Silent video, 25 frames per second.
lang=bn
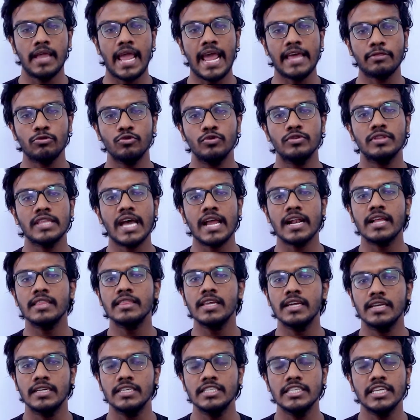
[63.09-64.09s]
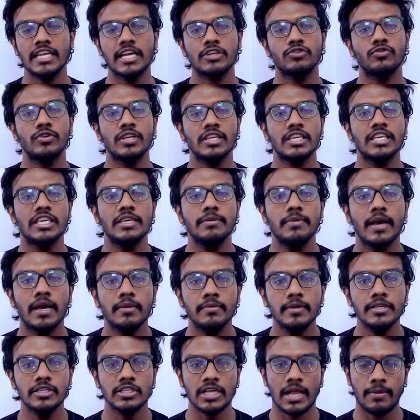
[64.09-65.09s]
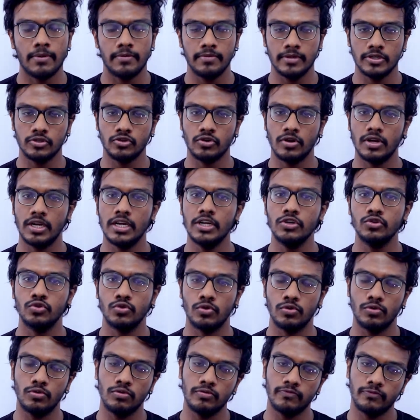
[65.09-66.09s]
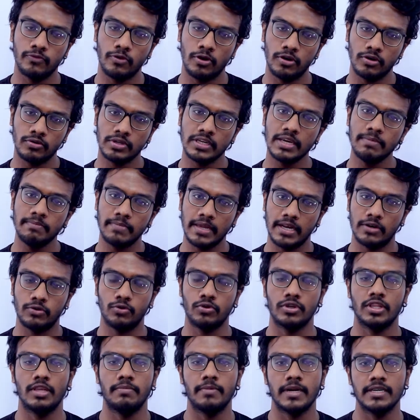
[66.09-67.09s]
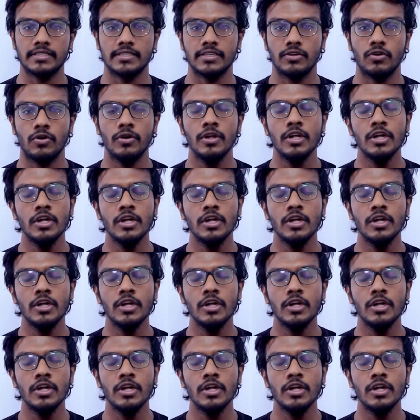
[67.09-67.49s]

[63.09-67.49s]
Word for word: এত তাড়াতাড়ি সে আসলে কিভাবে স্বাভাবিক সংখ্যার যোগ ফলটা বের করতে পারছিল